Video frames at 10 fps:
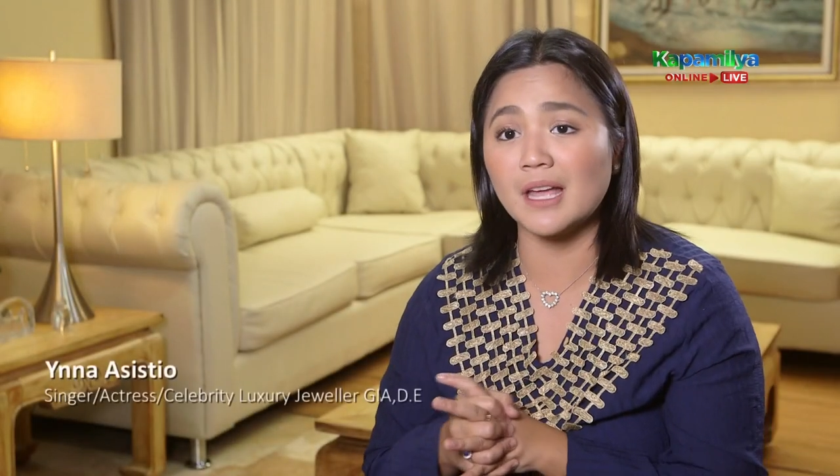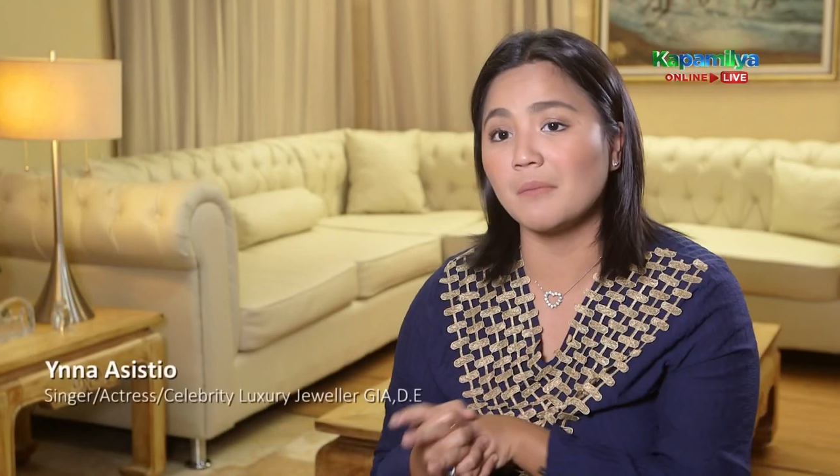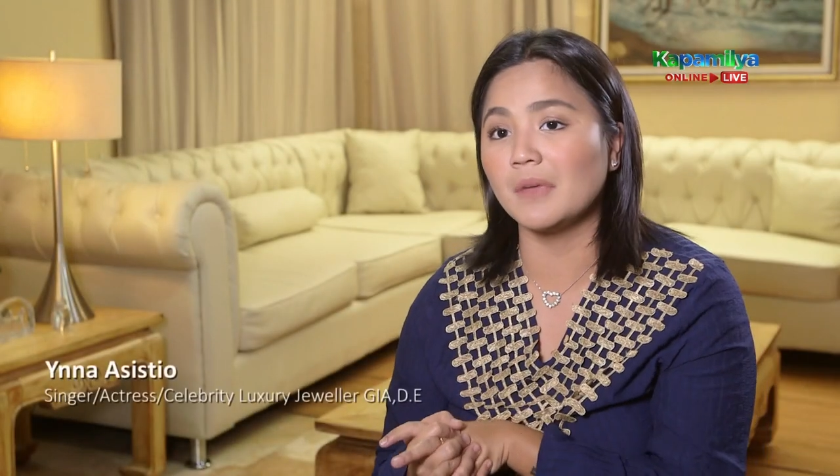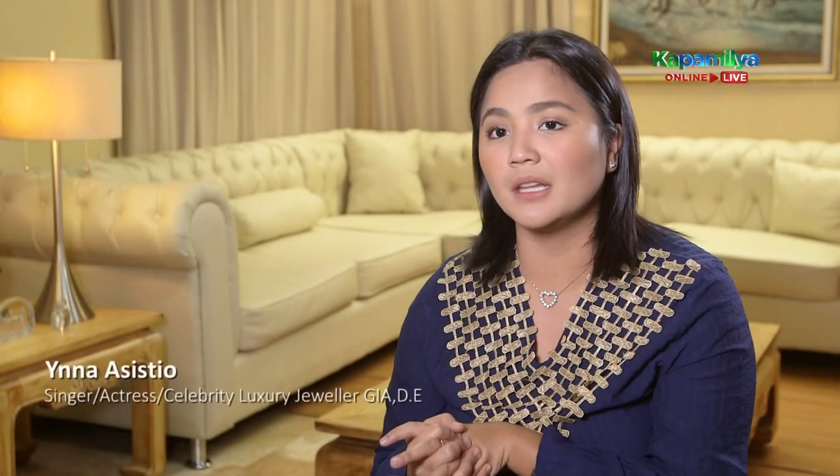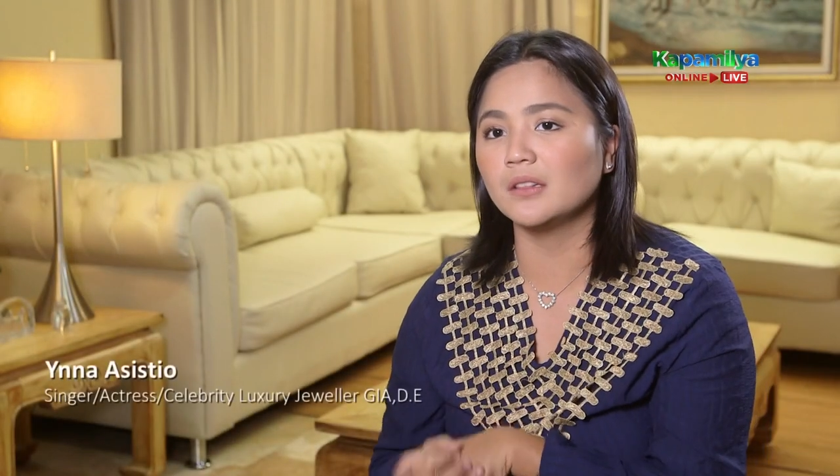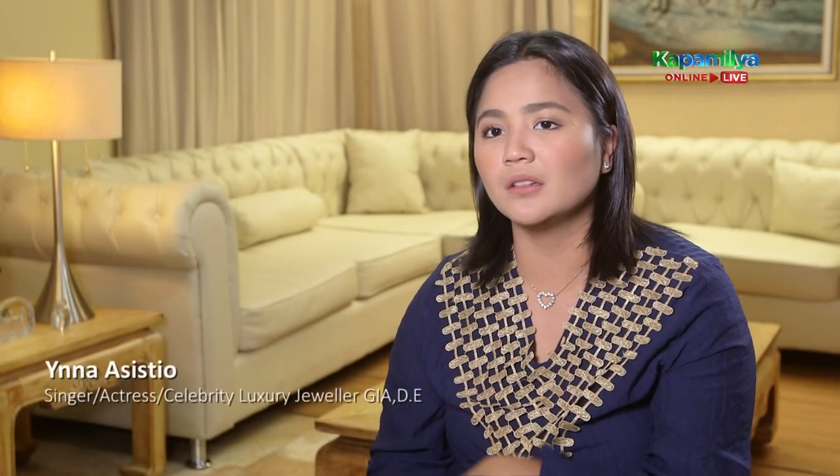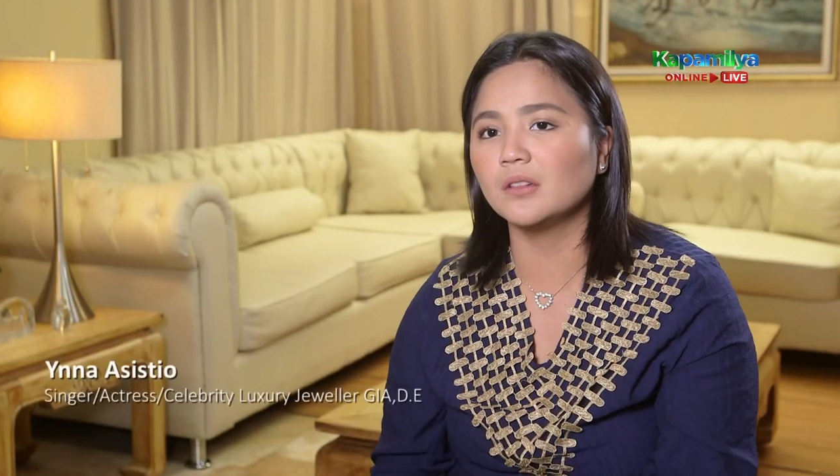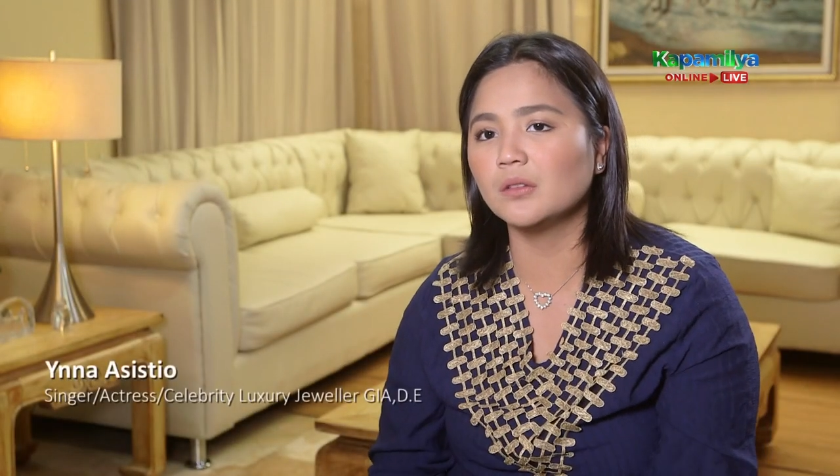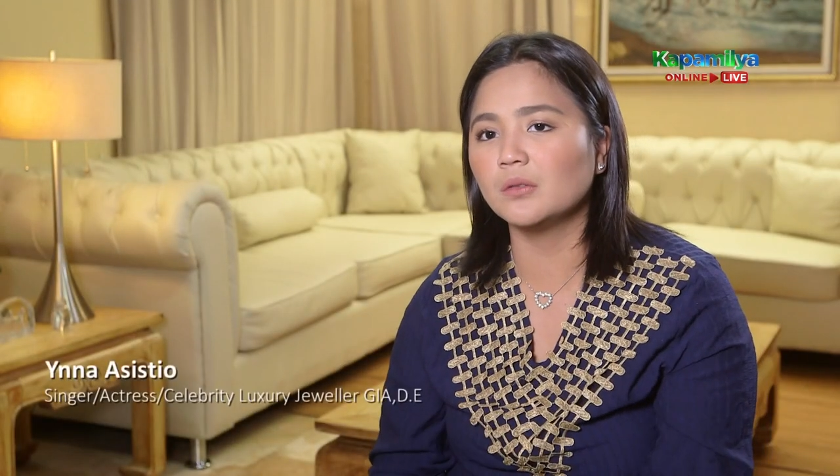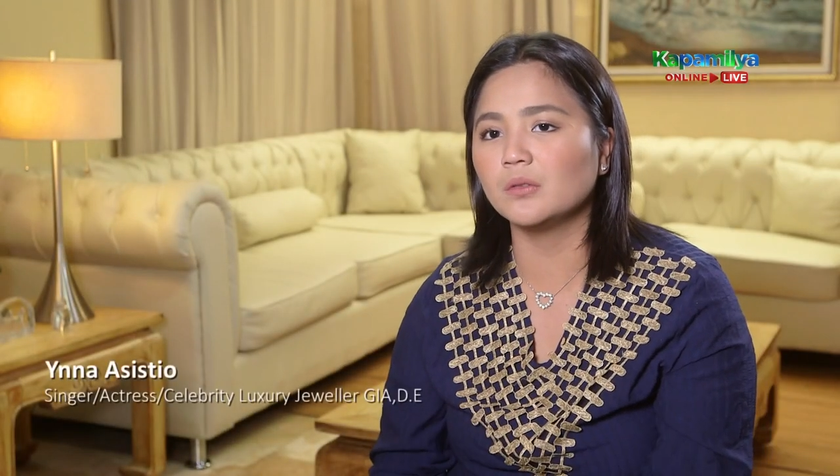namin
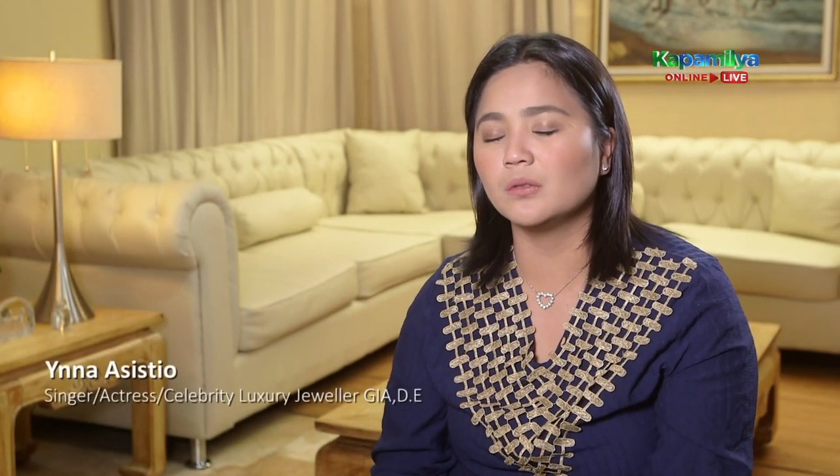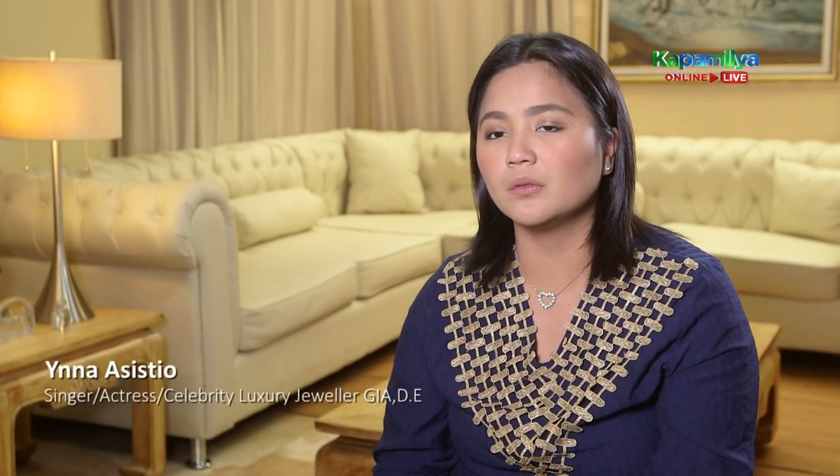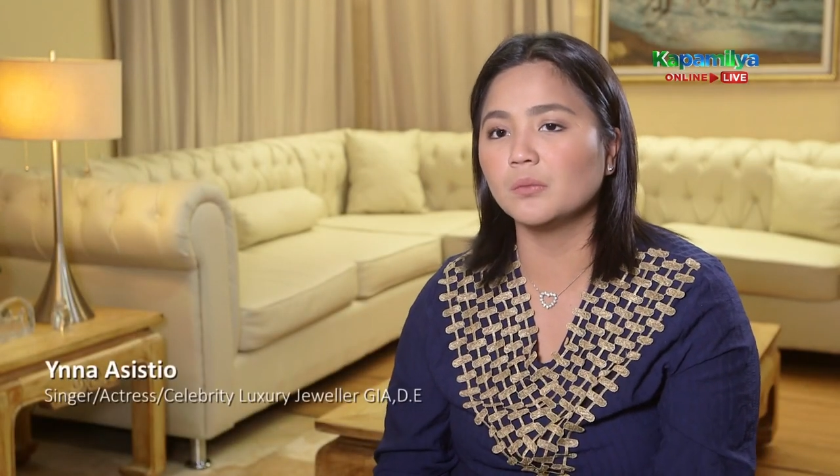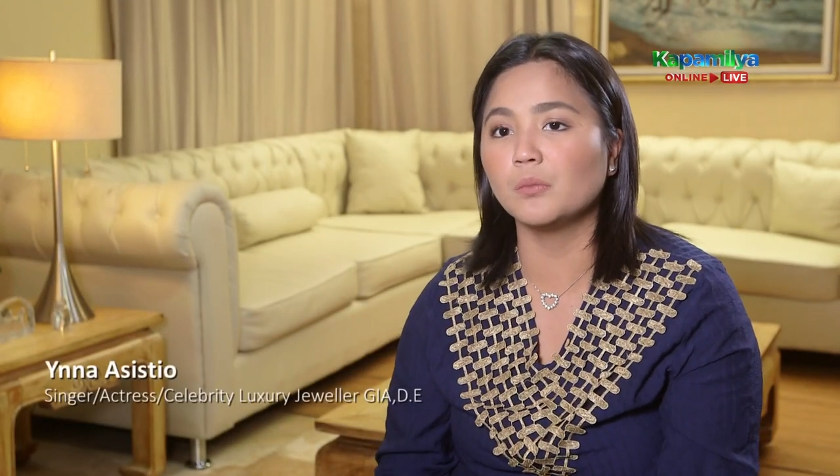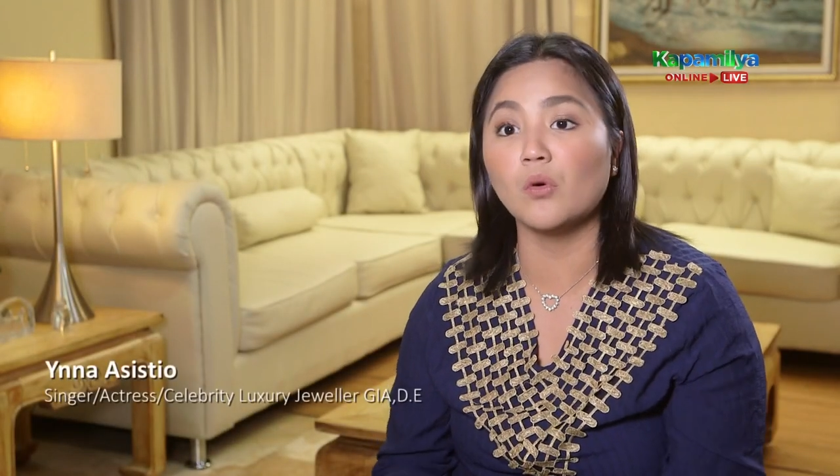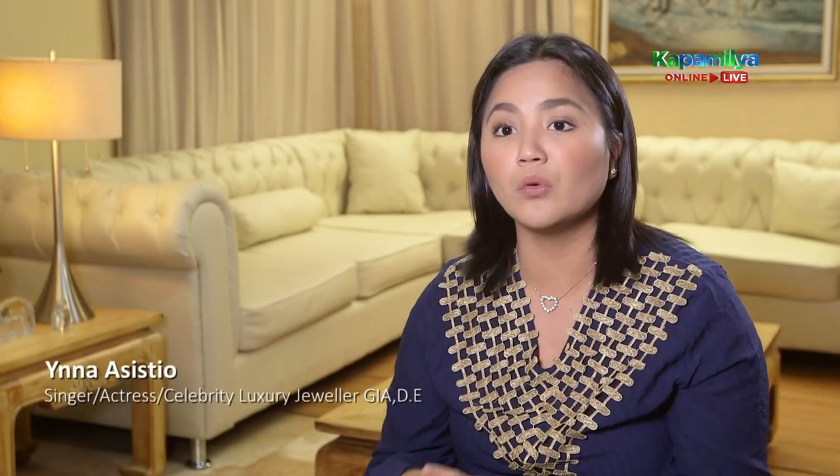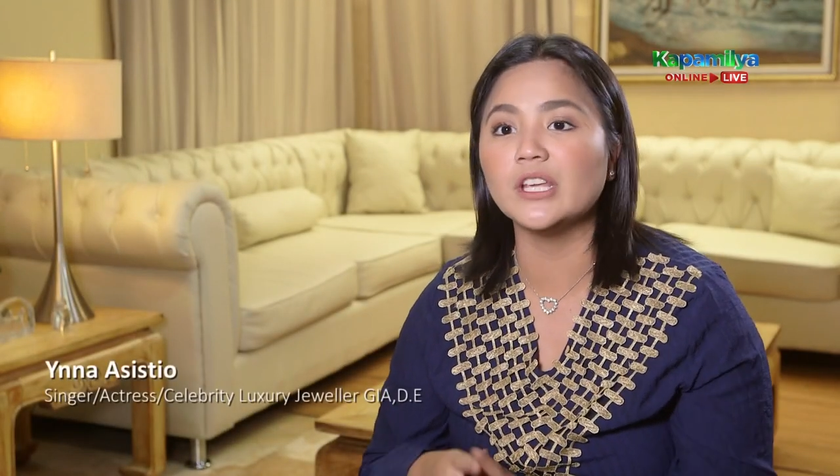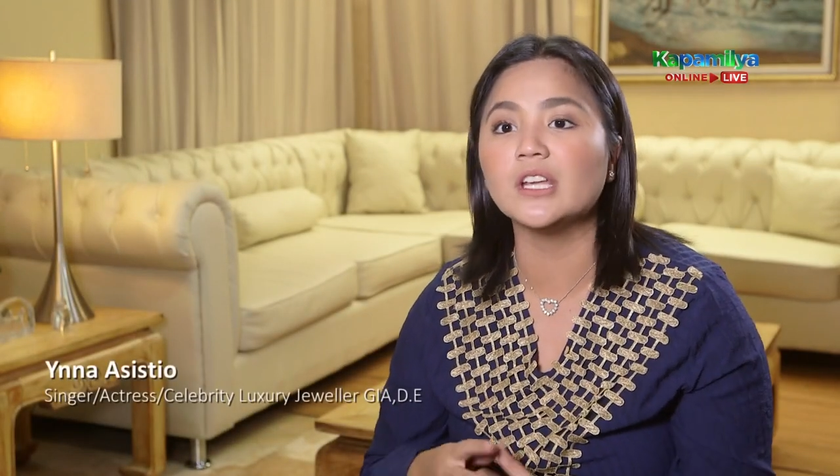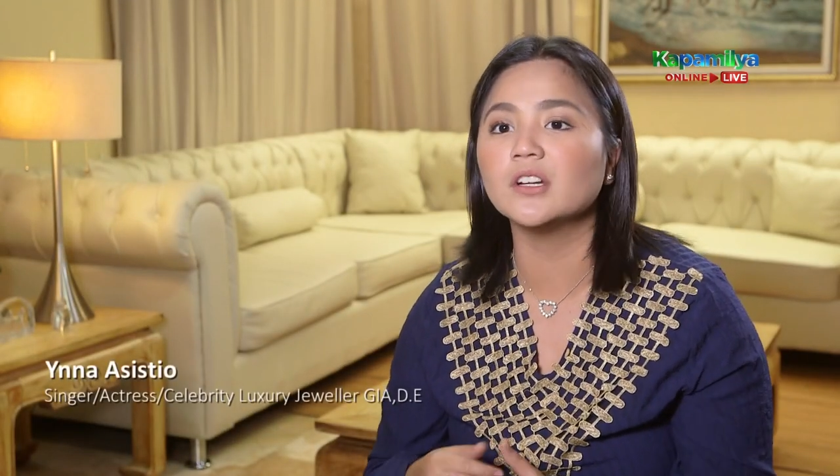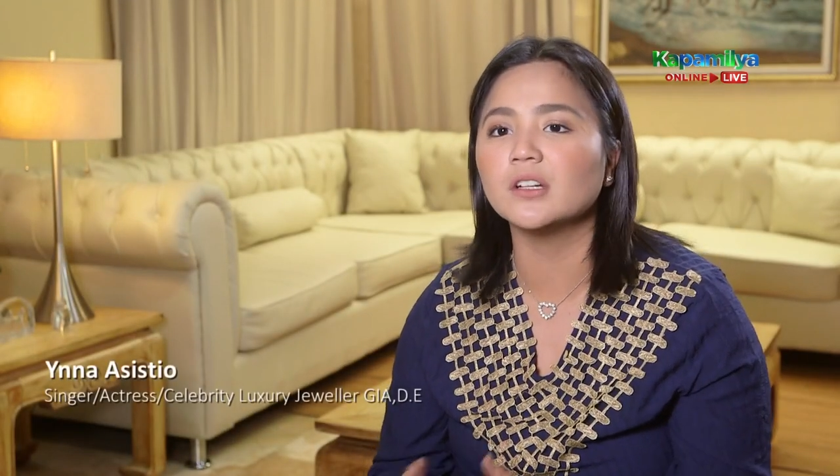nung
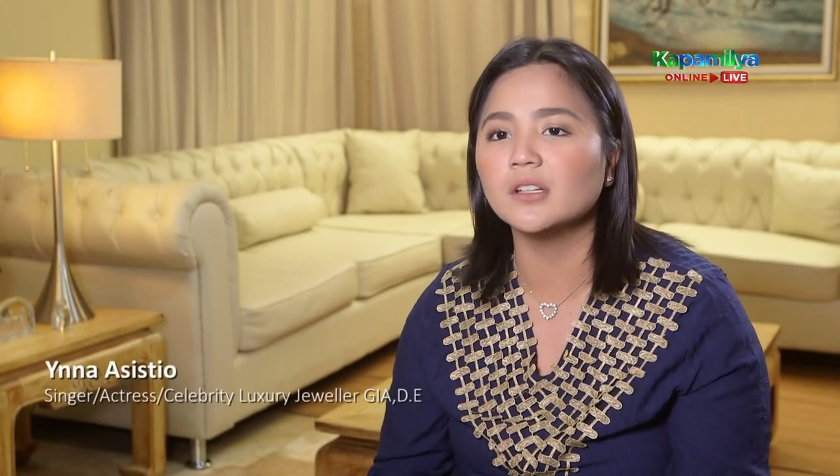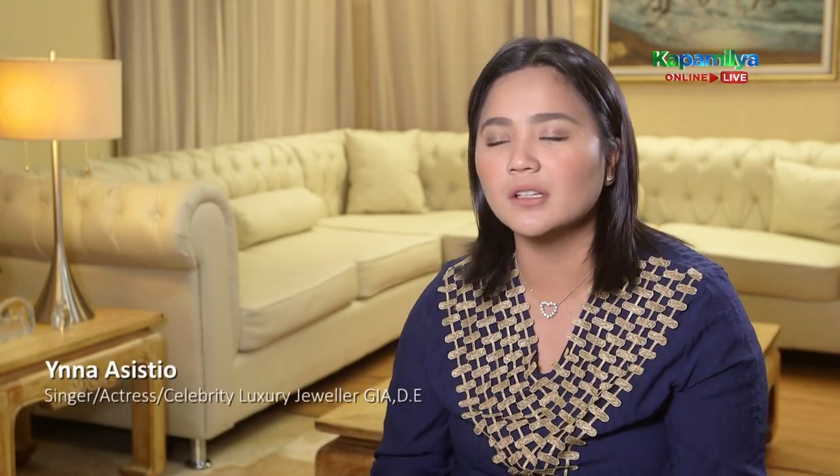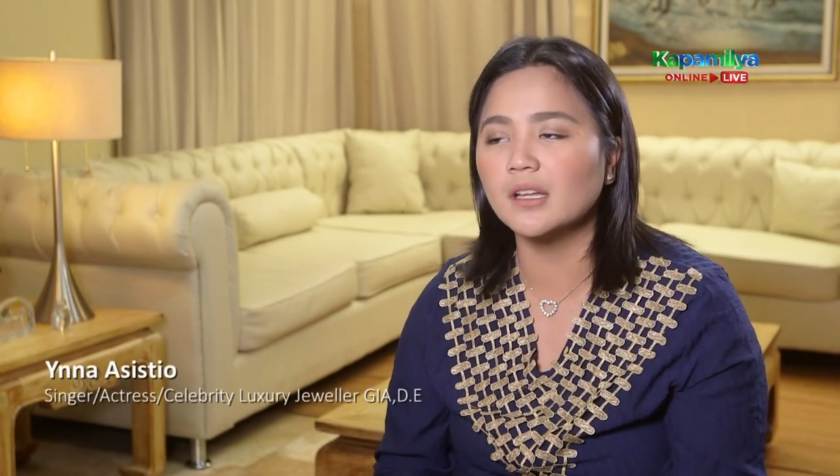buong year